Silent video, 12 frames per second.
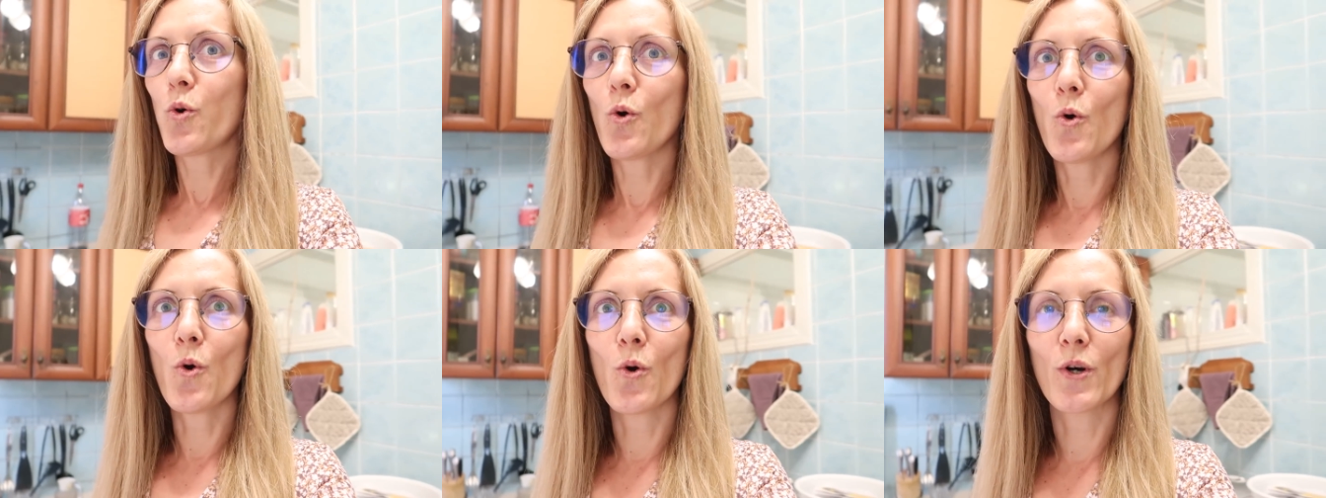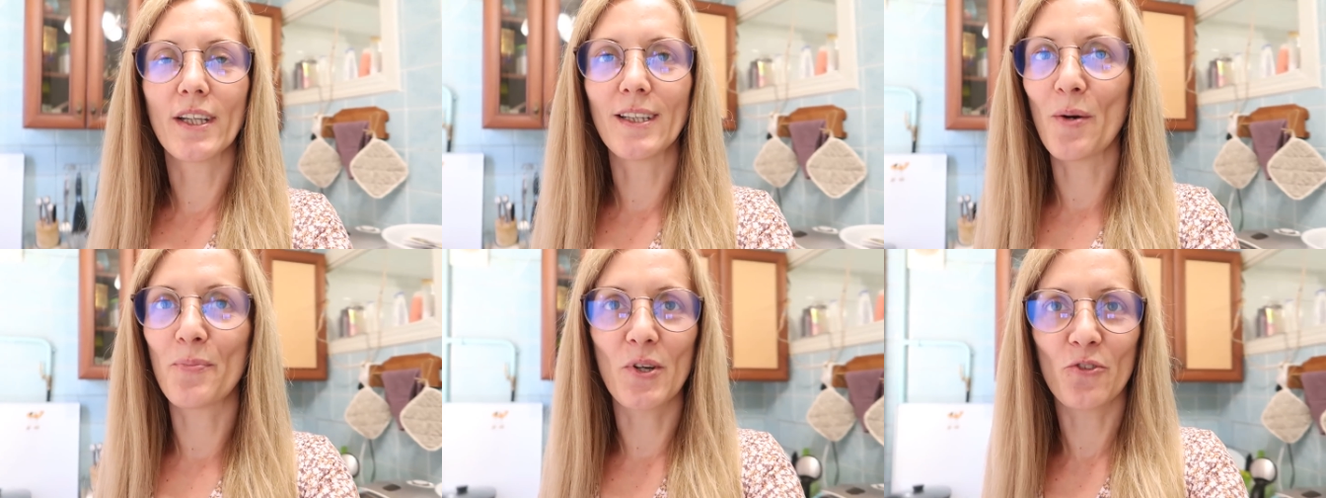Фух,
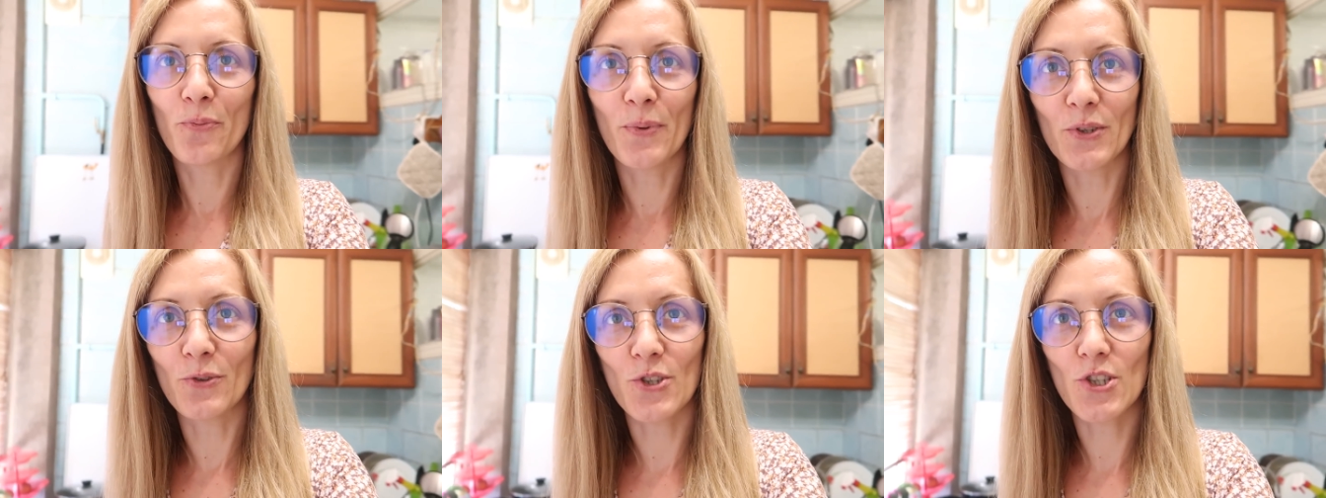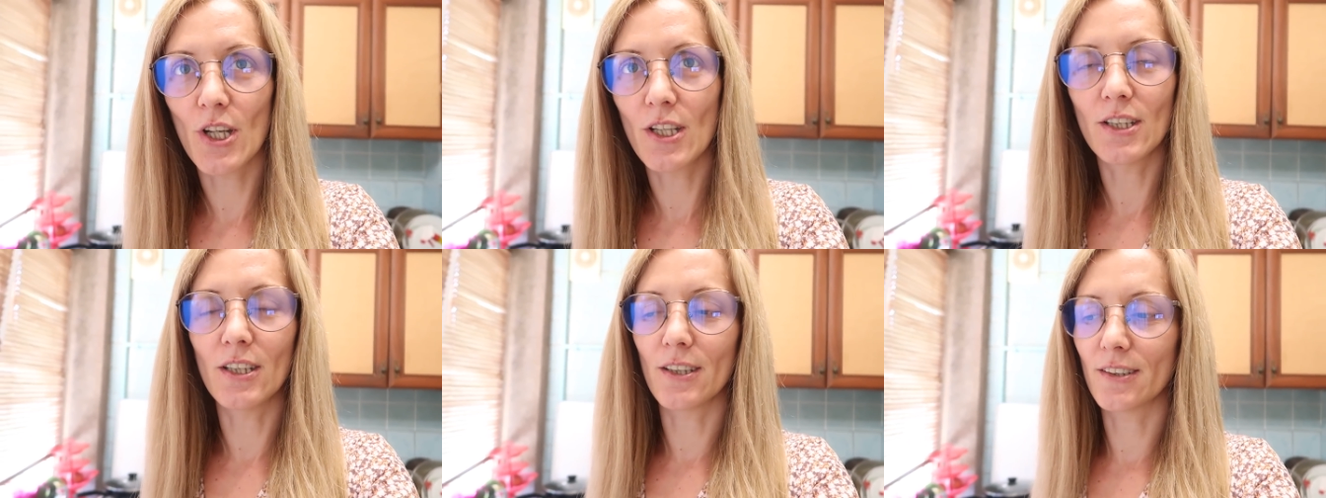я прям в
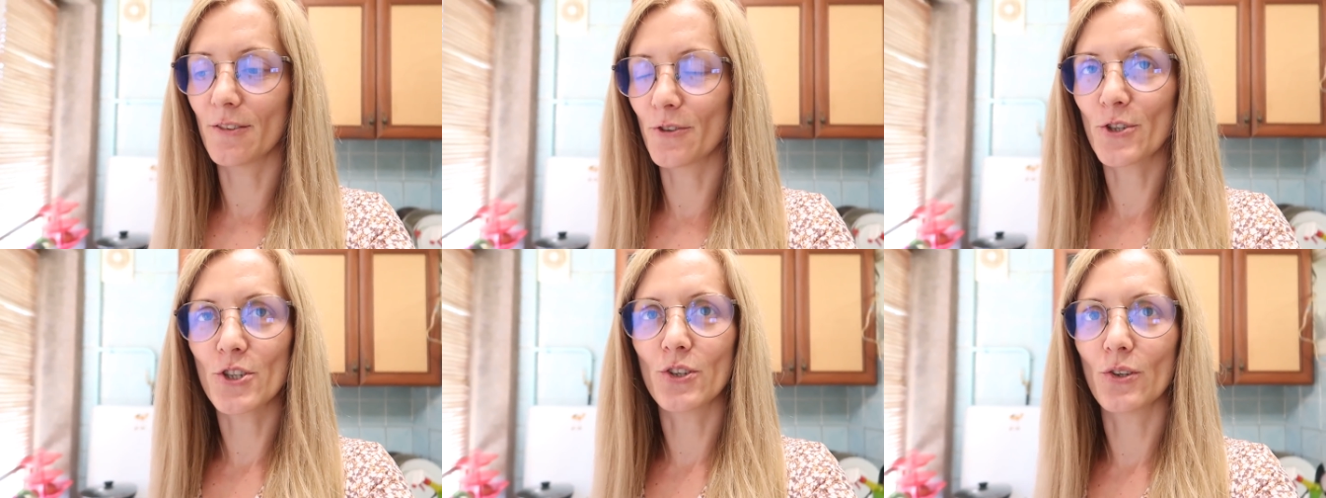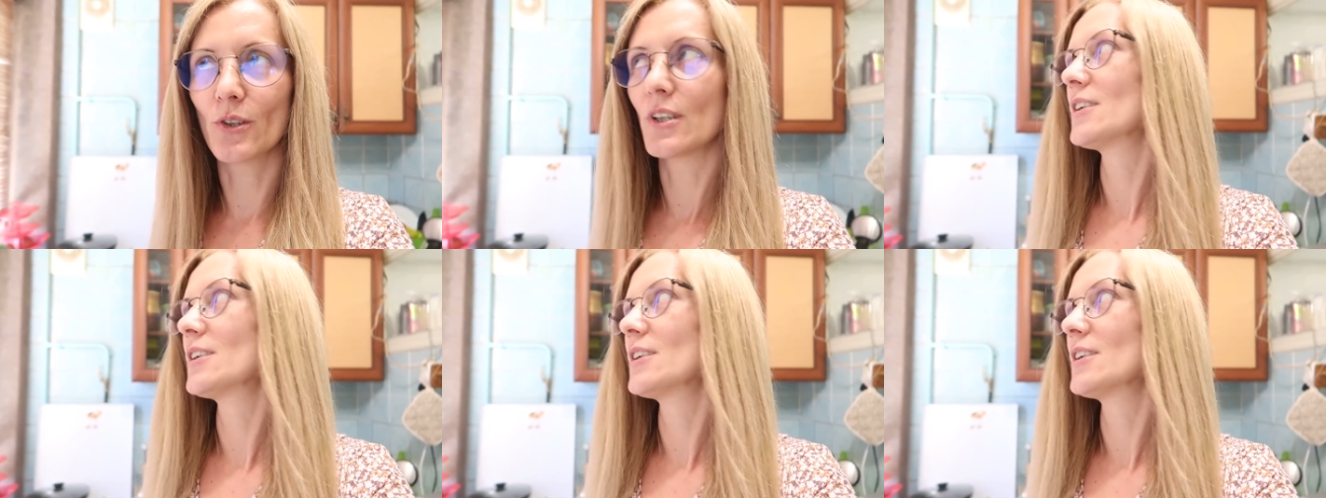предвкушении того, что